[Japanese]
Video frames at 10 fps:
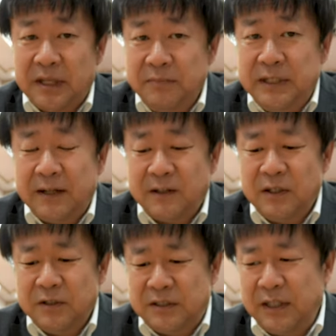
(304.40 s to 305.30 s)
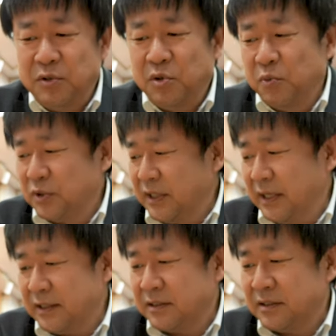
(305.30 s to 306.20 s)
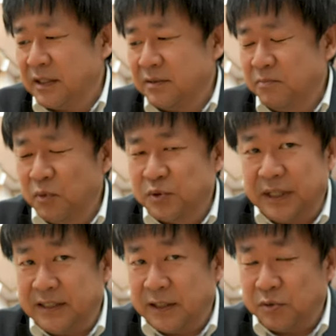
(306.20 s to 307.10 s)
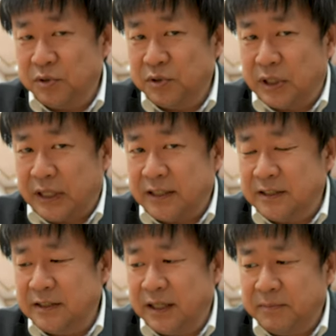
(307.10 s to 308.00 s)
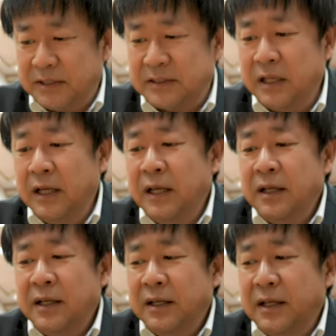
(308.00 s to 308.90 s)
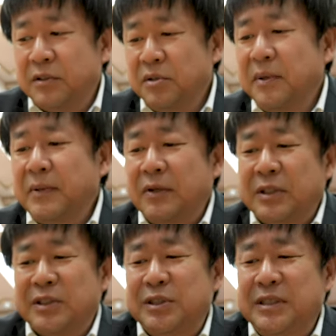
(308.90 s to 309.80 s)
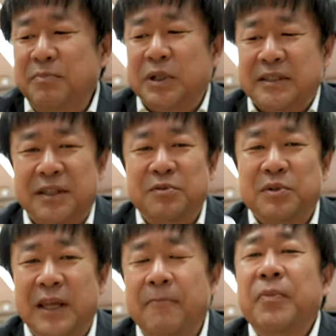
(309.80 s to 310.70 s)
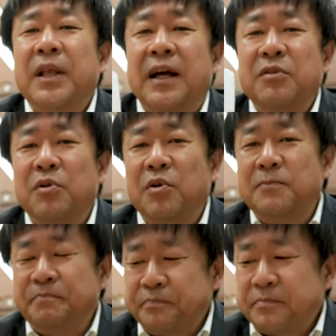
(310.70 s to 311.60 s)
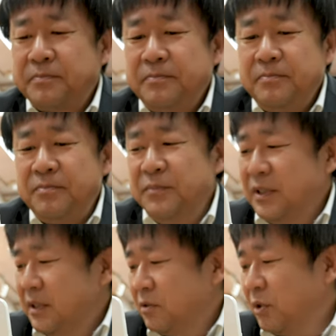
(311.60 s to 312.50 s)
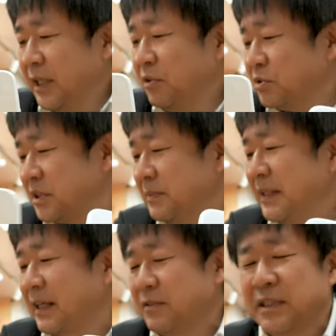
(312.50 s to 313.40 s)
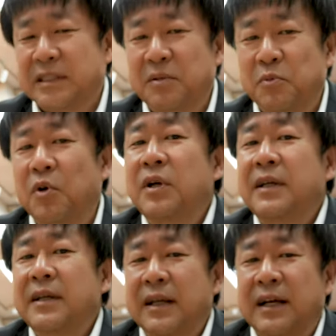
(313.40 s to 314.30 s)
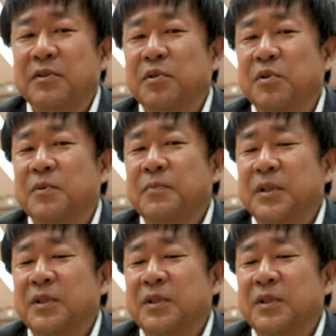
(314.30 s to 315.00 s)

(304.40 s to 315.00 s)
タミナ性能を持ってらっしゃる、持ってきたという形になります。えーと、と今まで私全部買ってるので、あの、これで4つ目になるんですけども、あの、